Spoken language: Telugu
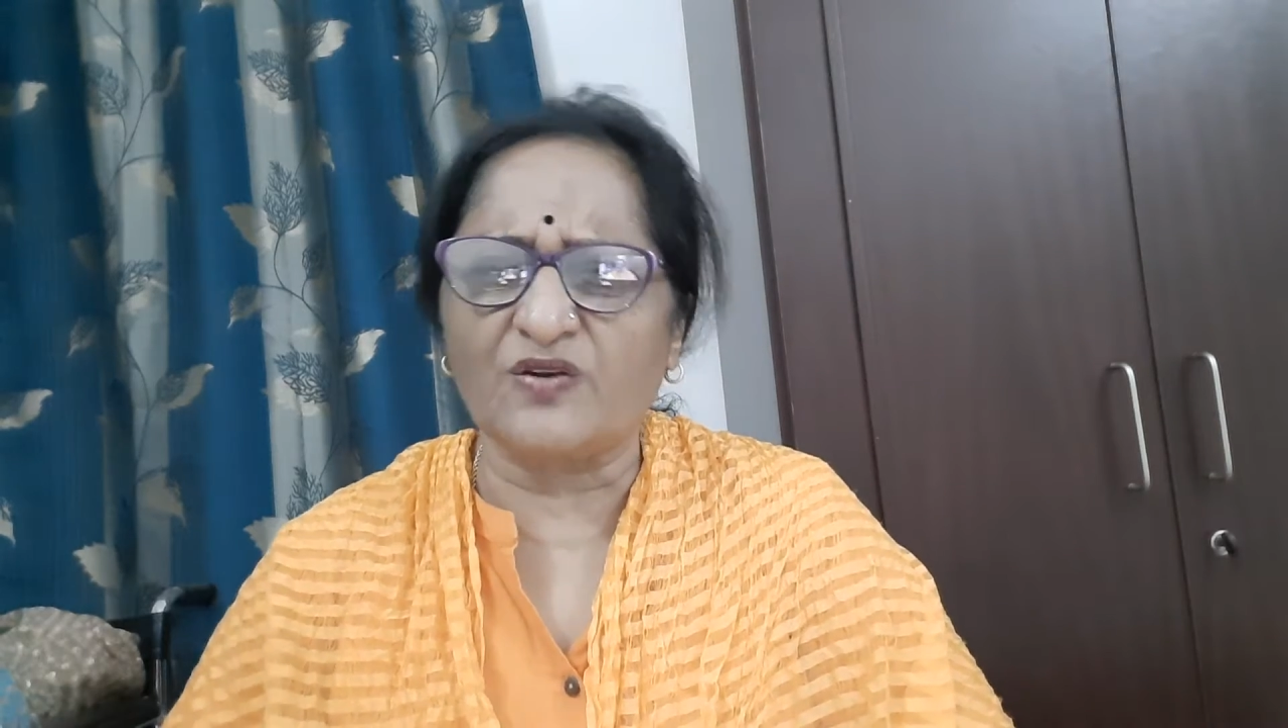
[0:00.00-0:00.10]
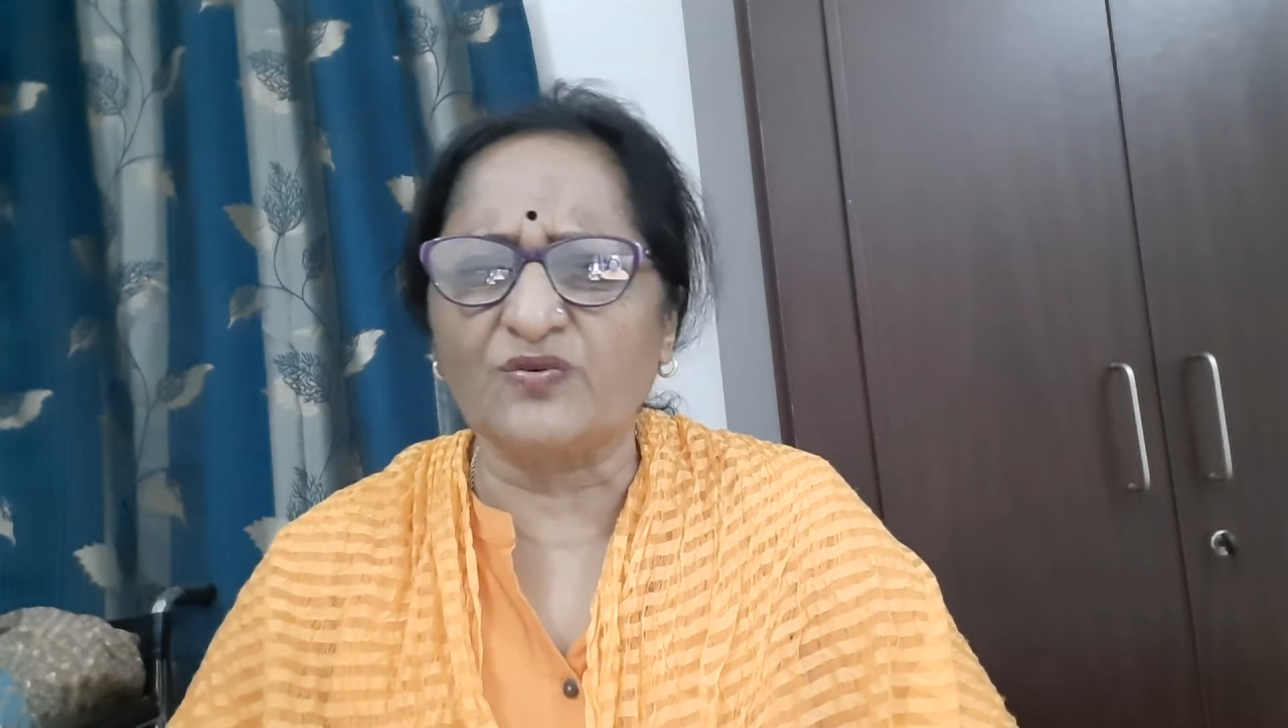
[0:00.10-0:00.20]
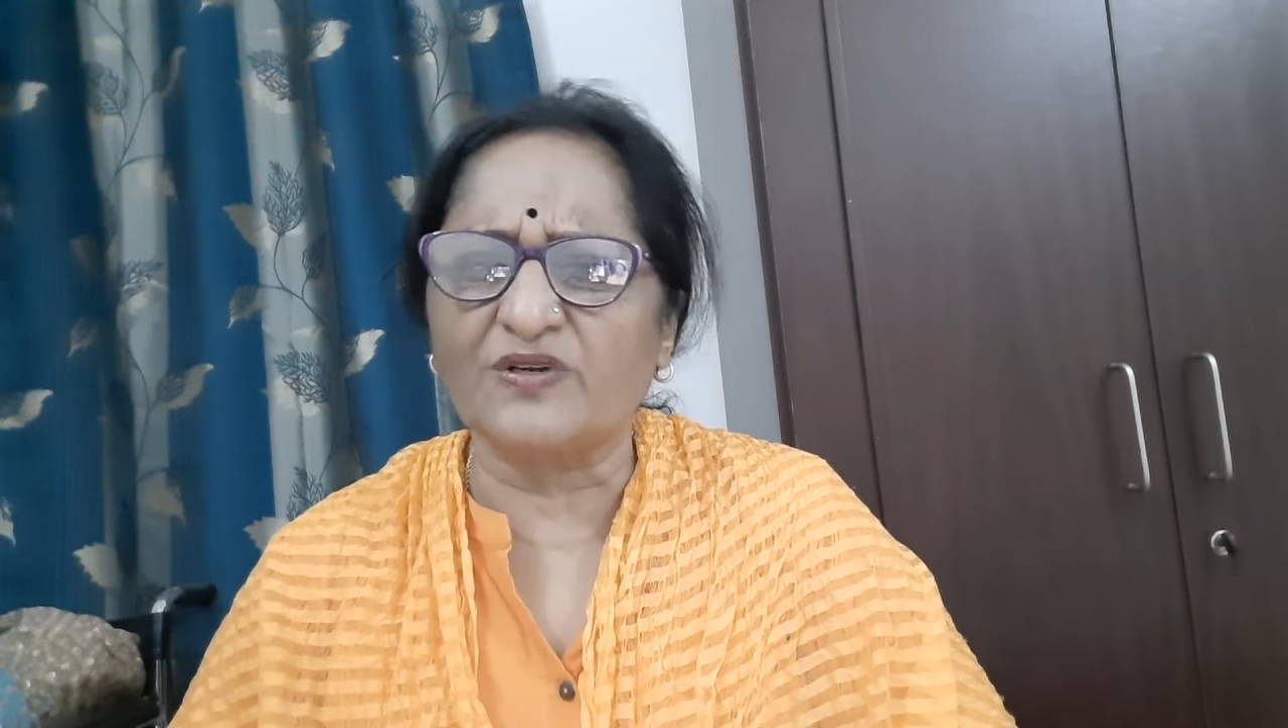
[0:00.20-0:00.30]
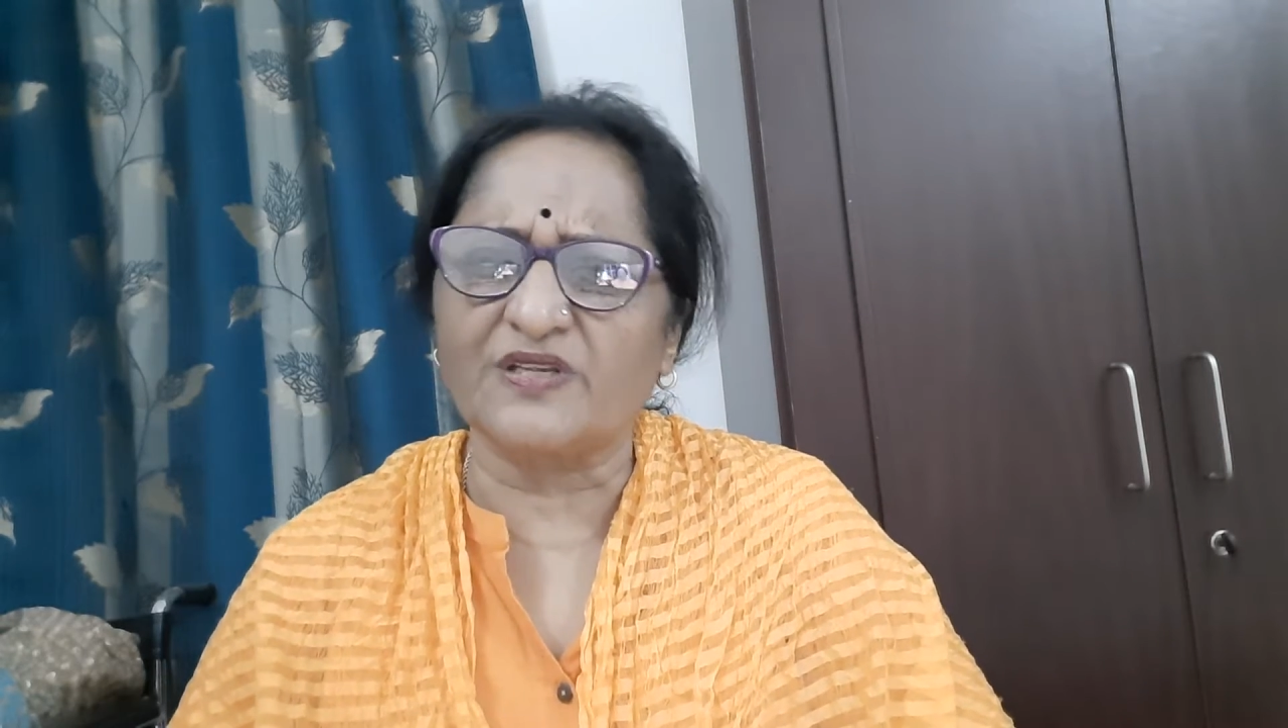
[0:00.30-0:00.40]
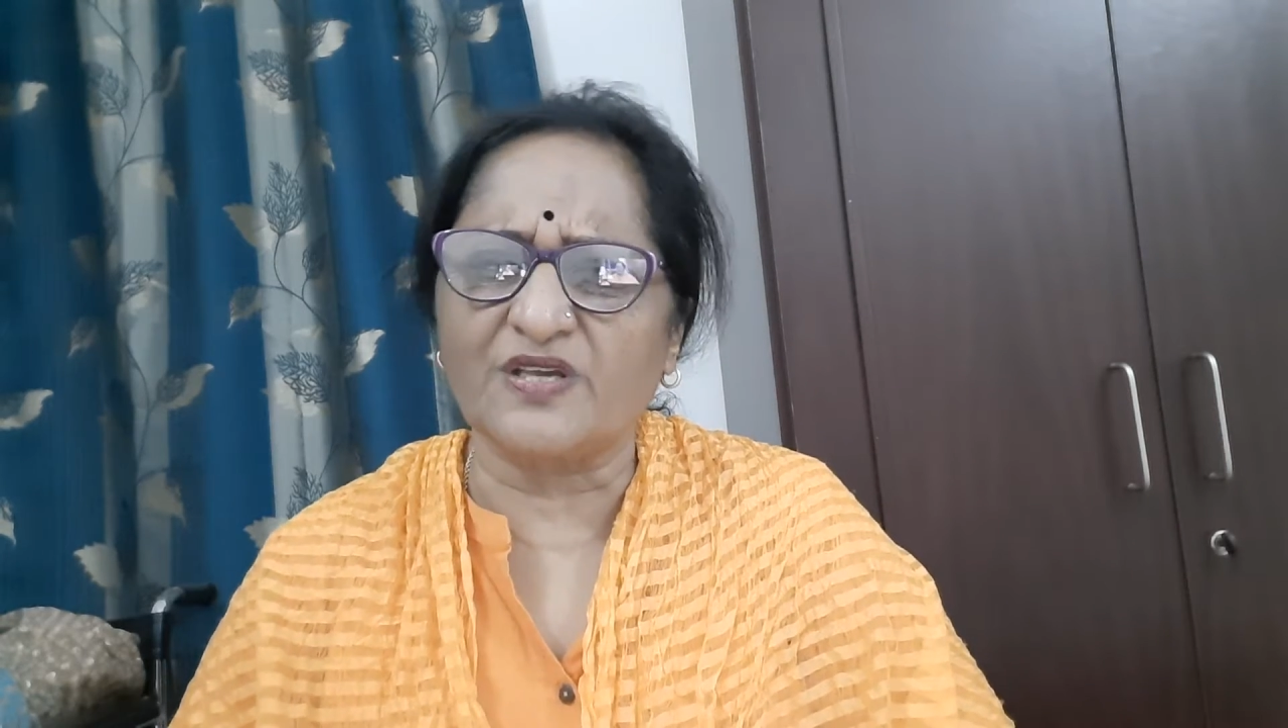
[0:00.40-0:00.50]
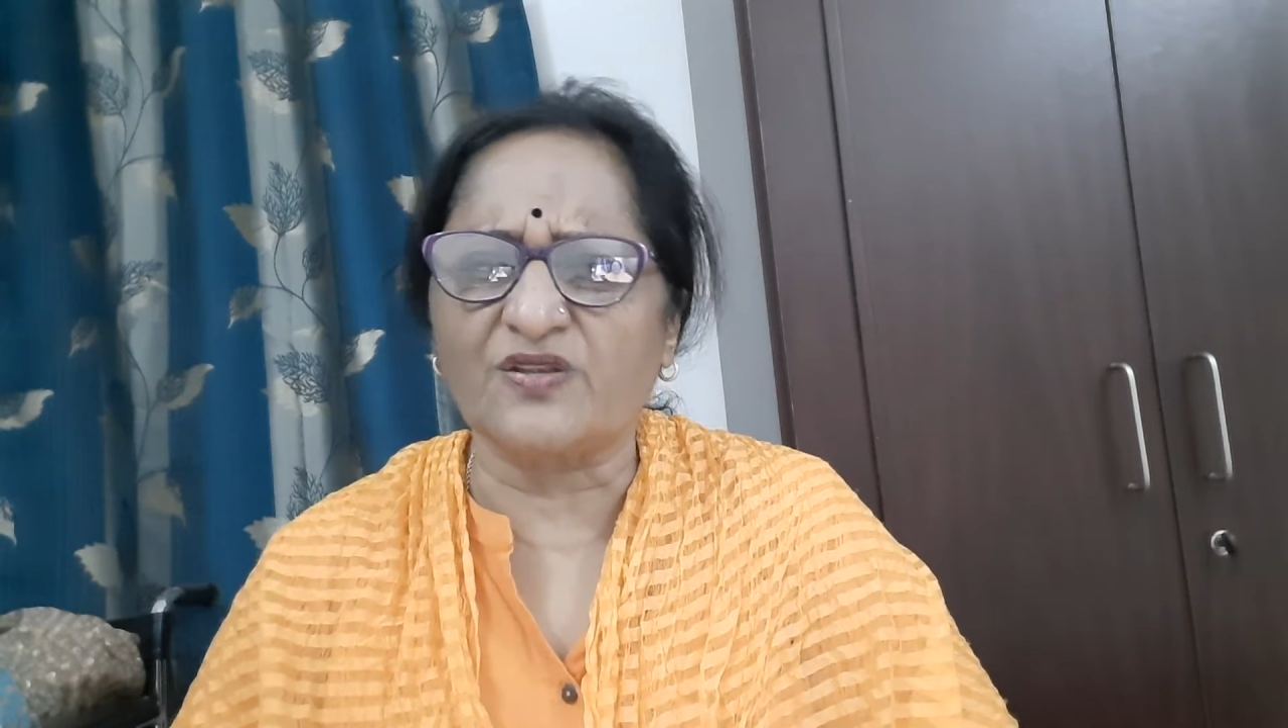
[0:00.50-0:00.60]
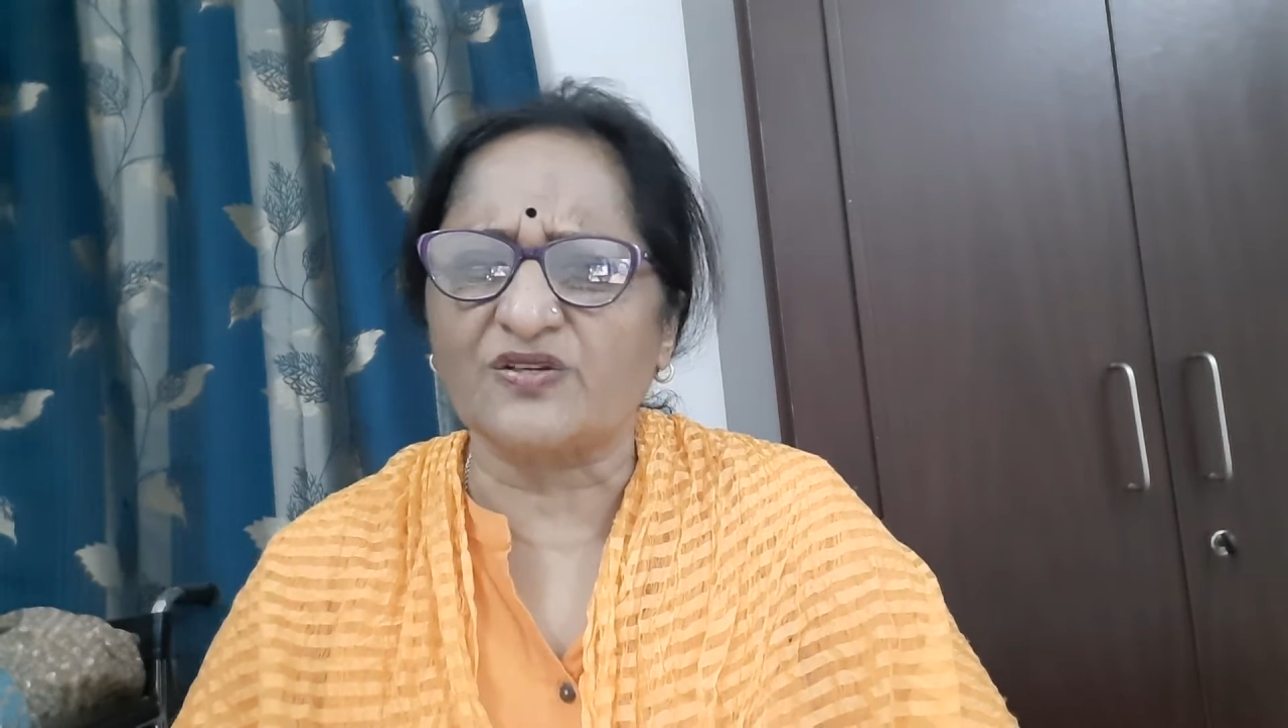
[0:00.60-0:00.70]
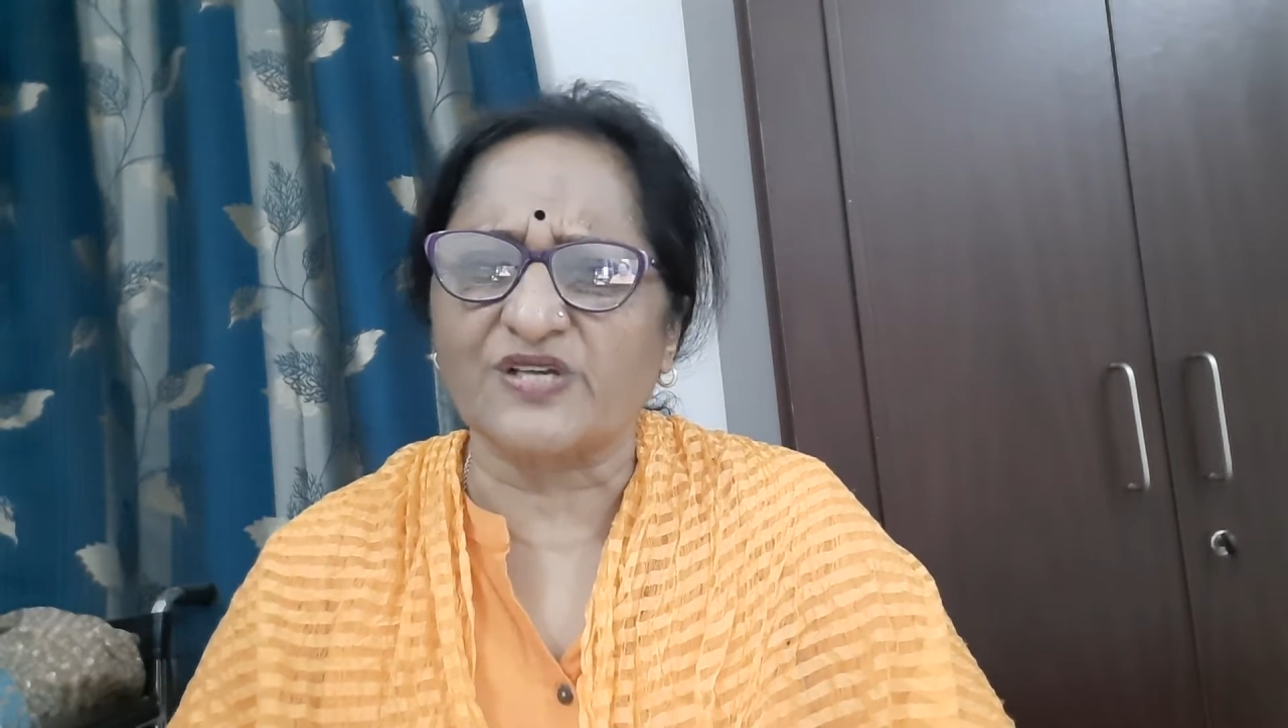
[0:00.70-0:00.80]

అనుకున్నది ఏదో